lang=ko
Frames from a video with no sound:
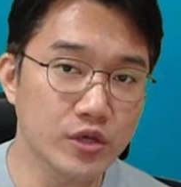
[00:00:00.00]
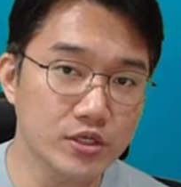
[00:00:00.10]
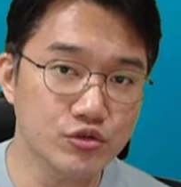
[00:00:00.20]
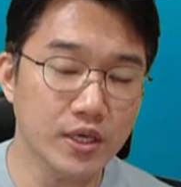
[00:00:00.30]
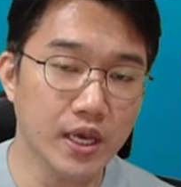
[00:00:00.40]

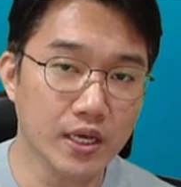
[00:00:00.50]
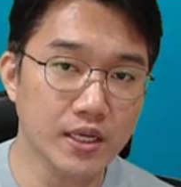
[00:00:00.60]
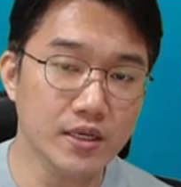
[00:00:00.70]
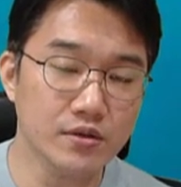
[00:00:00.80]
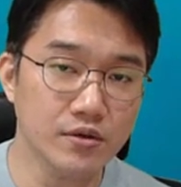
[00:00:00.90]
개 중에
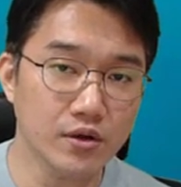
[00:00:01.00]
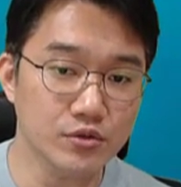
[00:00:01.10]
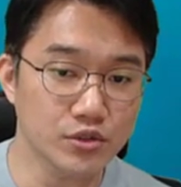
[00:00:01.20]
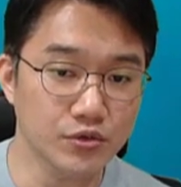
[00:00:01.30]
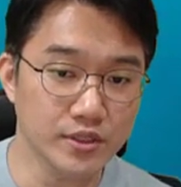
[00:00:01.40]
하나일
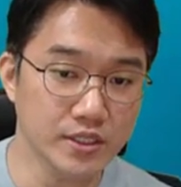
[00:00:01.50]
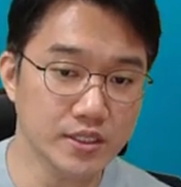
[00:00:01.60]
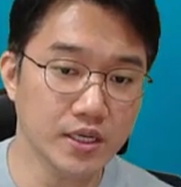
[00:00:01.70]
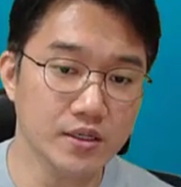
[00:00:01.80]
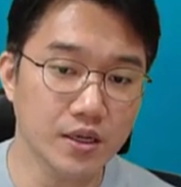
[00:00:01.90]
거라고 저는 이제
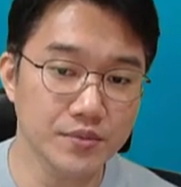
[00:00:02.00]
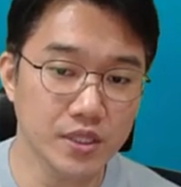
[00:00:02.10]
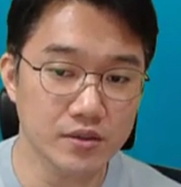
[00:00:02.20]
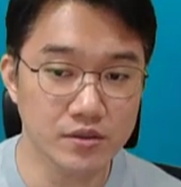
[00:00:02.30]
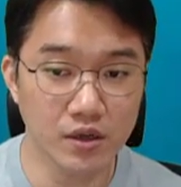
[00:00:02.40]
생각을
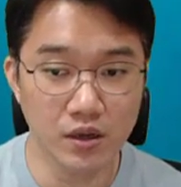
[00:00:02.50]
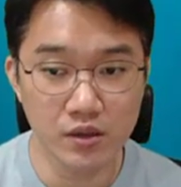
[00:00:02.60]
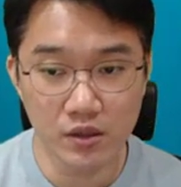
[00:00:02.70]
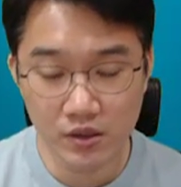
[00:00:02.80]
합니다 그러니까